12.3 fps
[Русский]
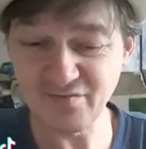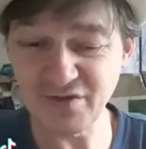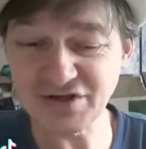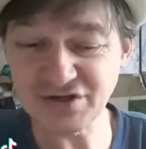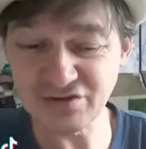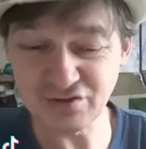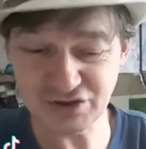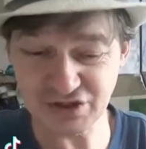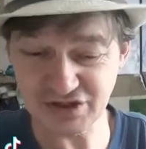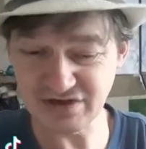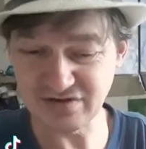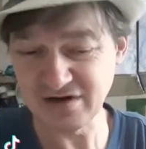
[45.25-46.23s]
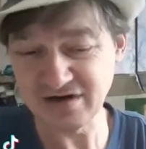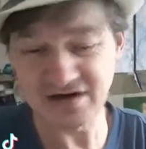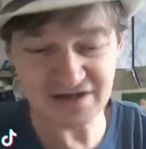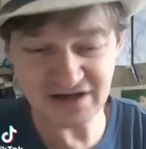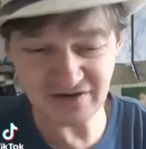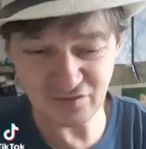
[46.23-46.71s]
«Послушайте,
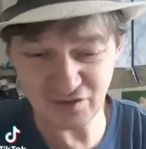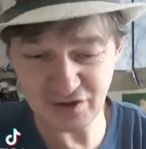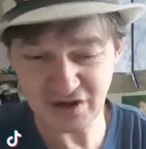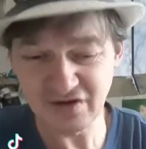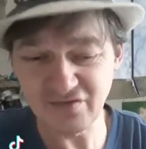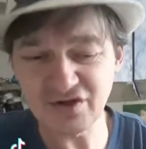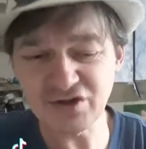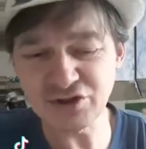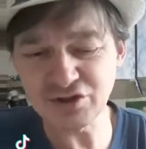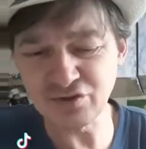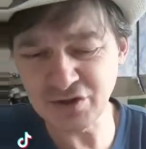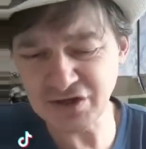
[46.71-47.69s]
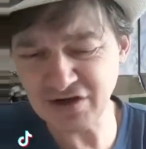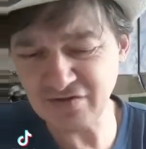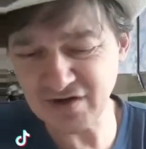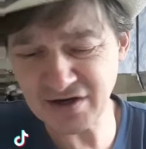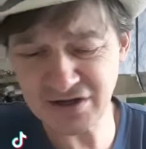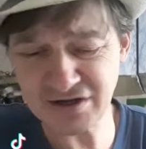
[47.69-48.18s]
рядовой, вы что не
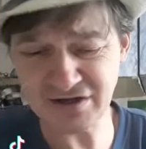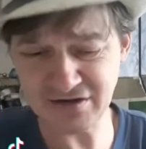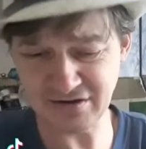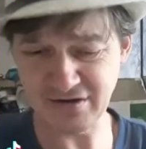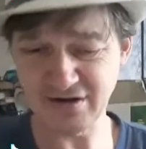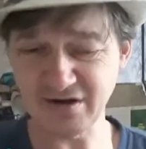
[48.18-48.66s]
видите?